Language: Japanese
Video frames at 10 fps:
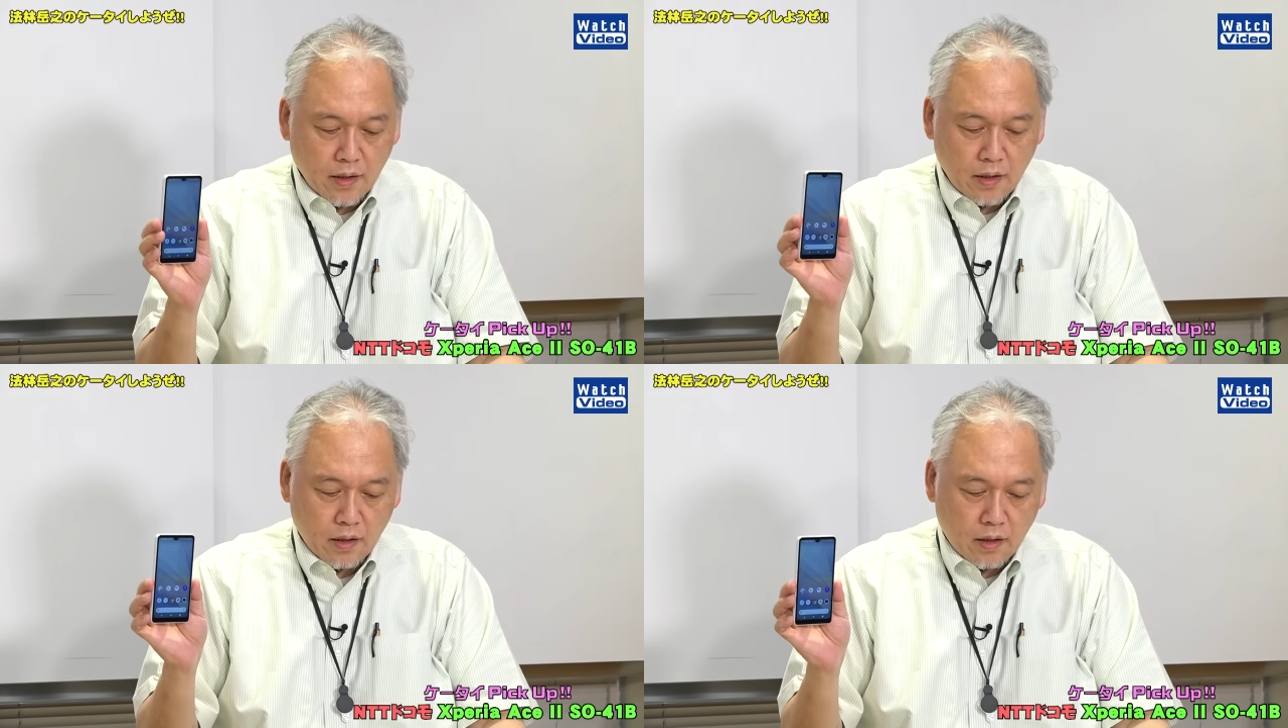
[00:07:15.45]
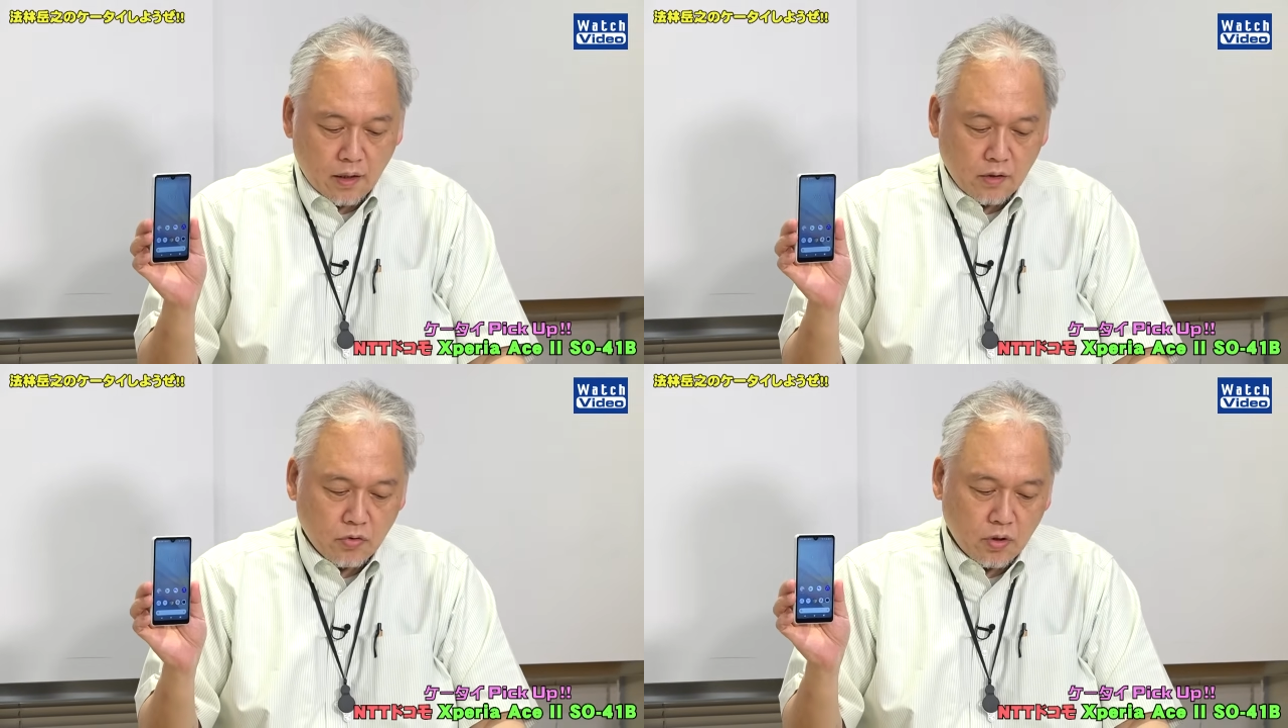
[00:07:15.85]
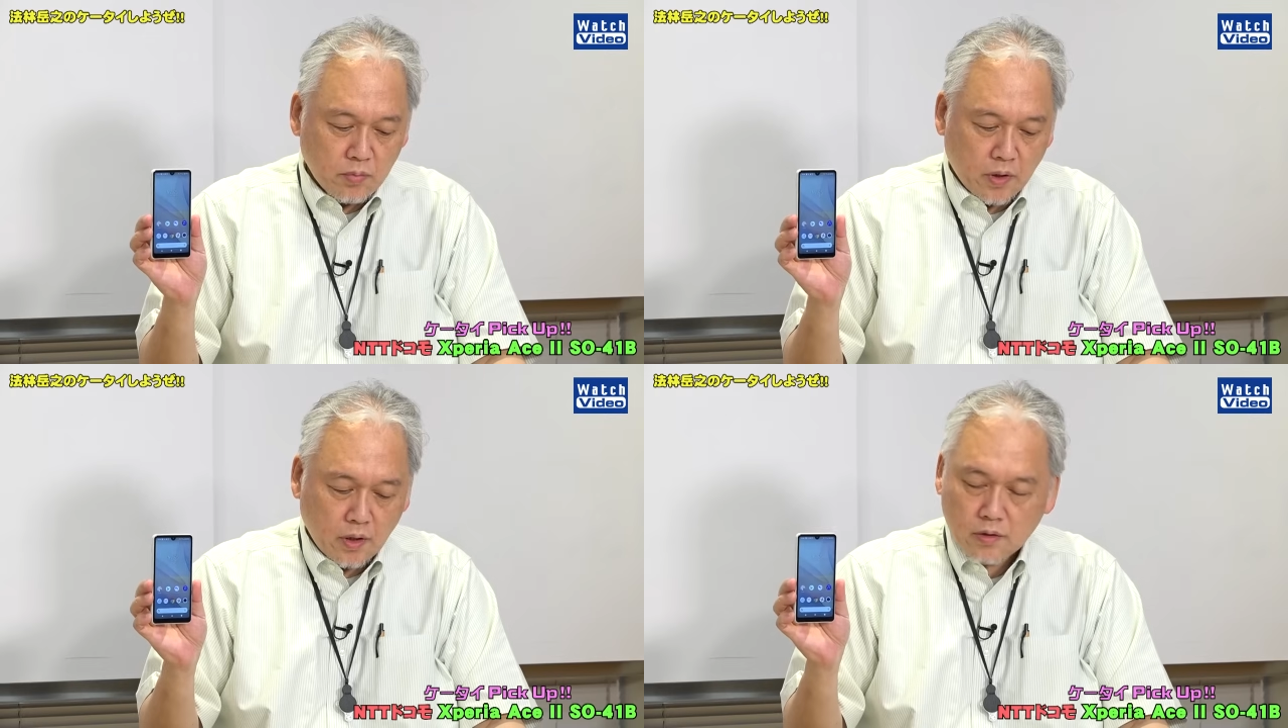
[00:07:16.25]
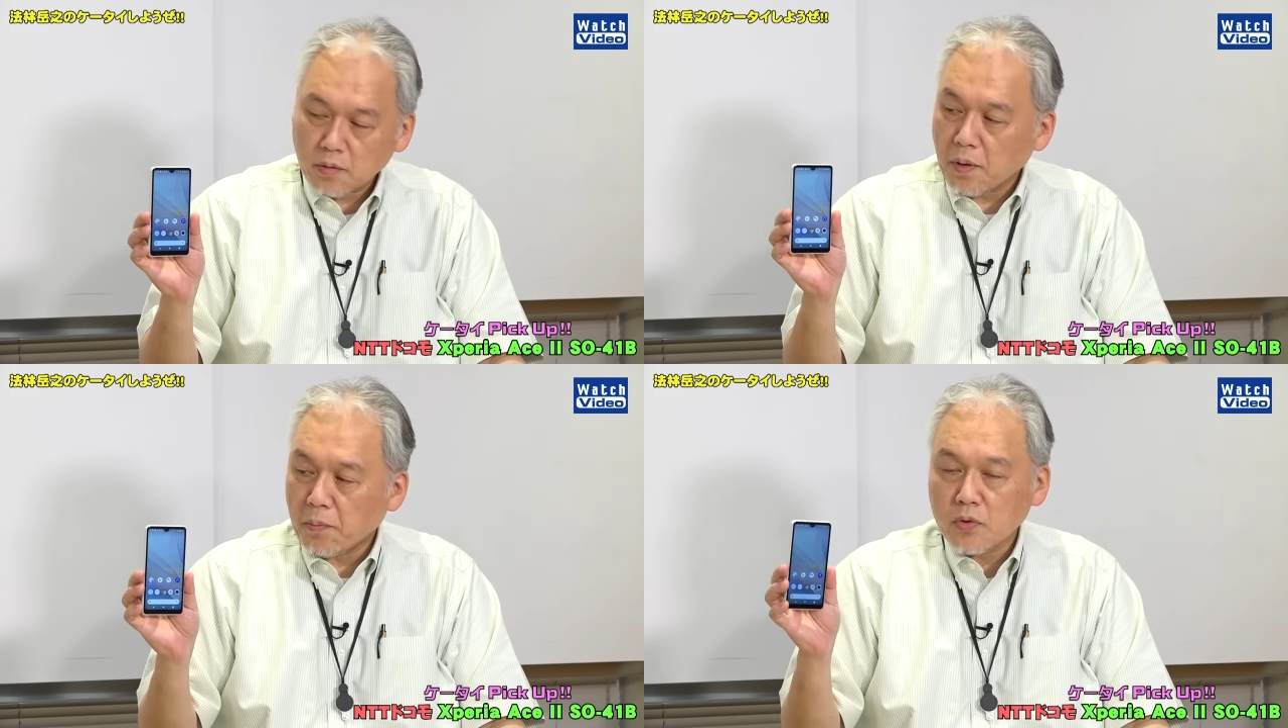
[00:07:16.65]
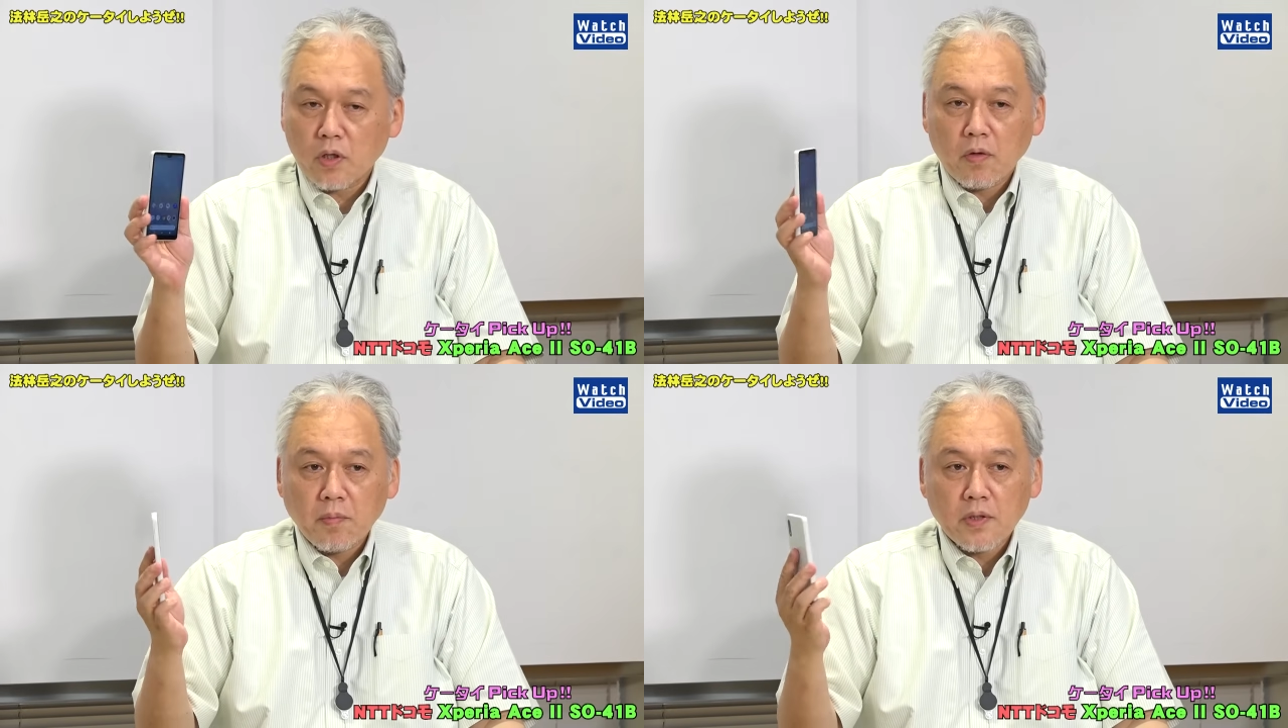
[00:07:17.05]
エントリー向けなんですけど、まあ、
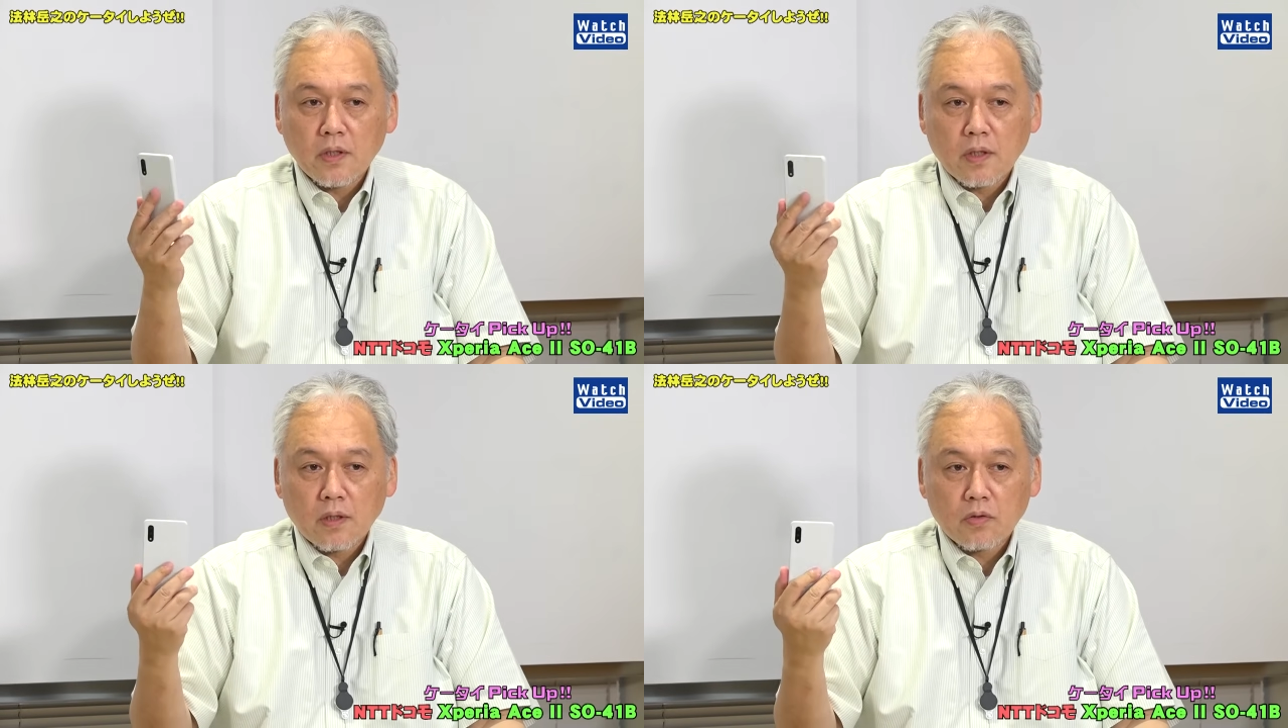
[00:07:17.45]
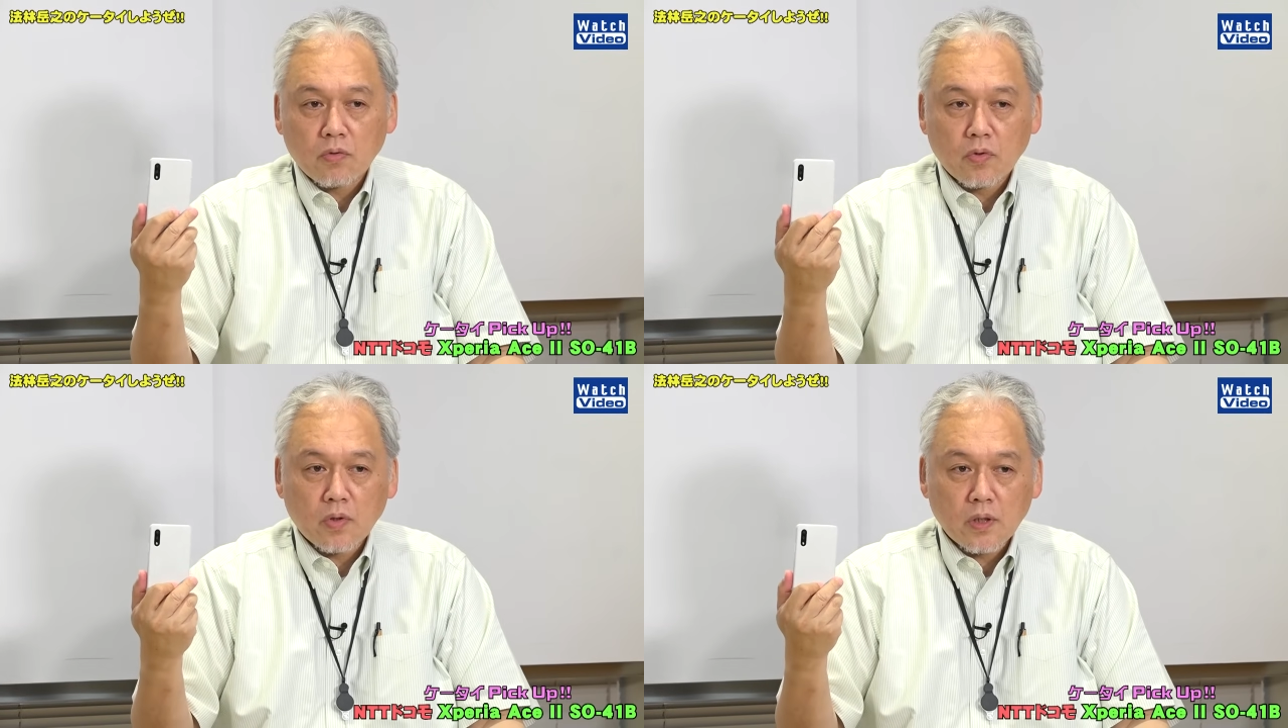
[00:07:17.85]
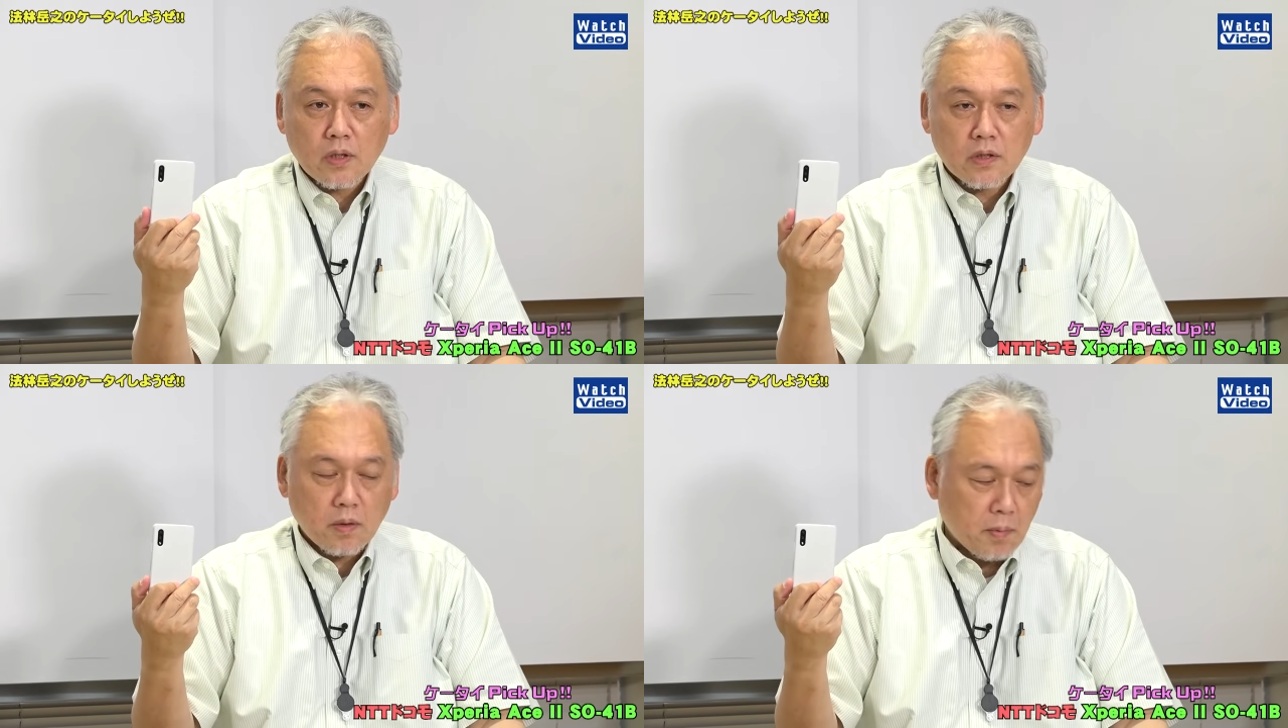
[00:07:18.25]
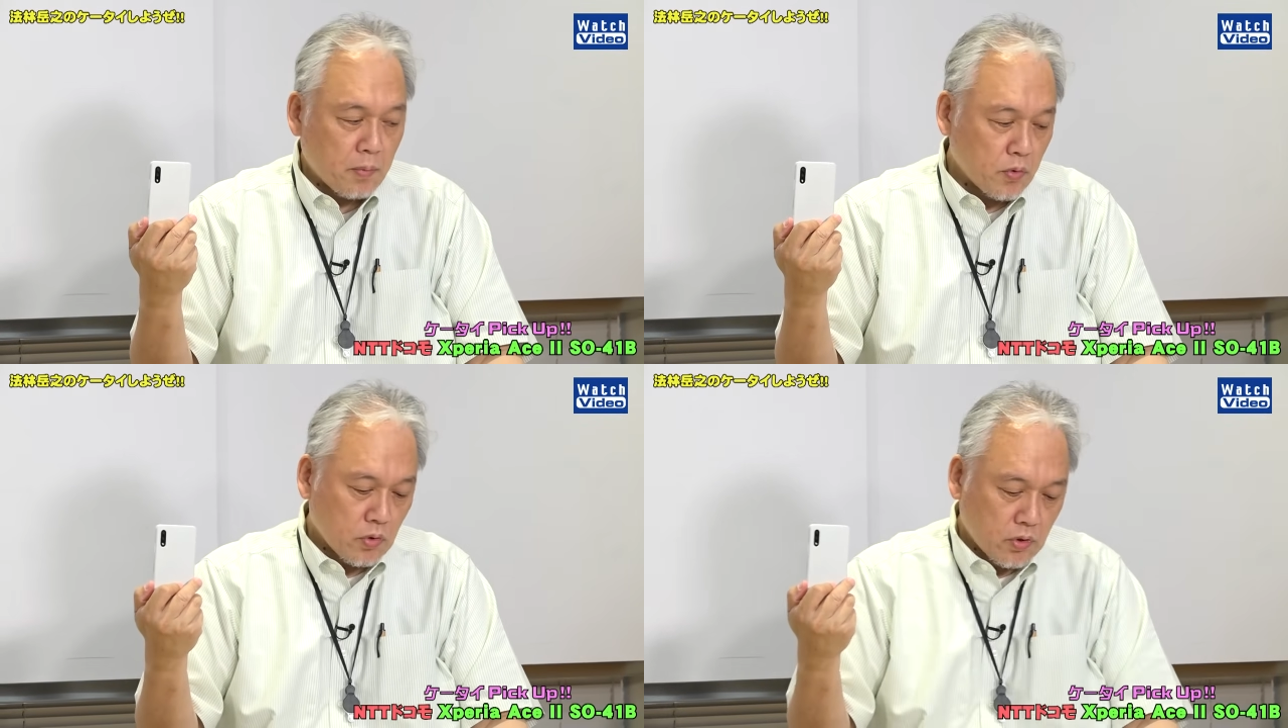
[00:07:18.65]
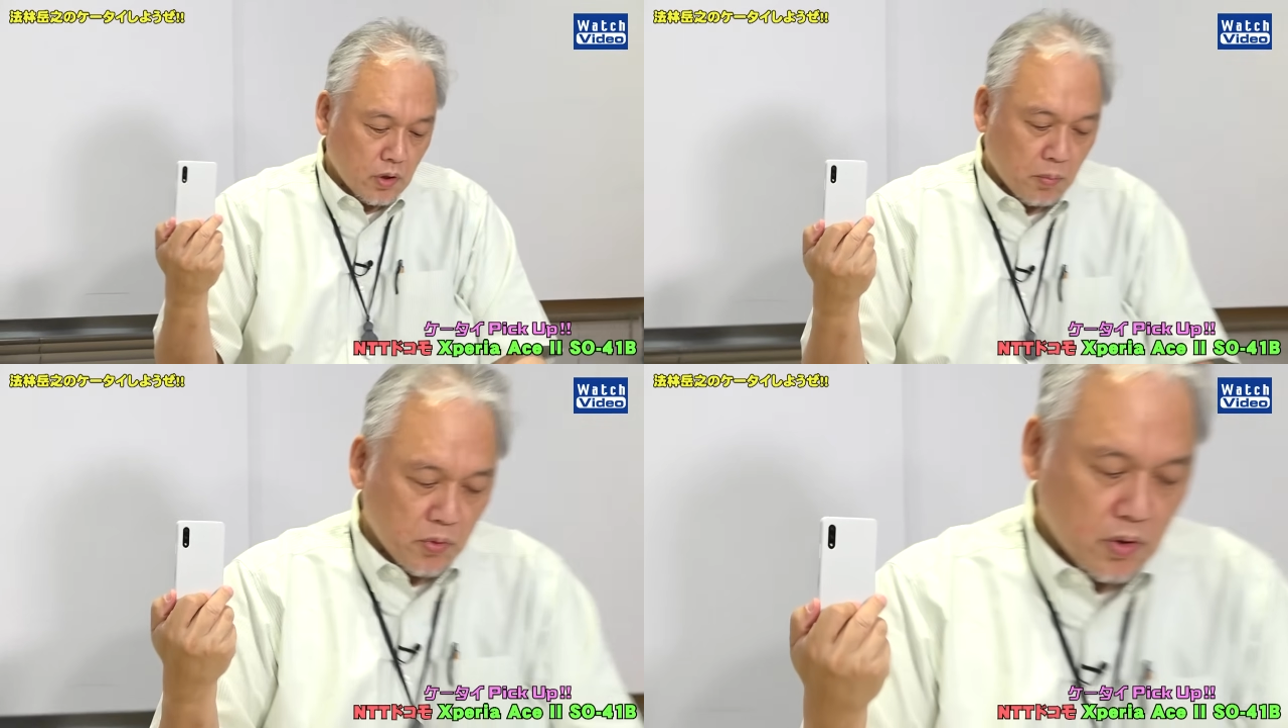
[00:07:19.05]
ボディは見ていただくとこういう形で、まあ、僕の手で持っ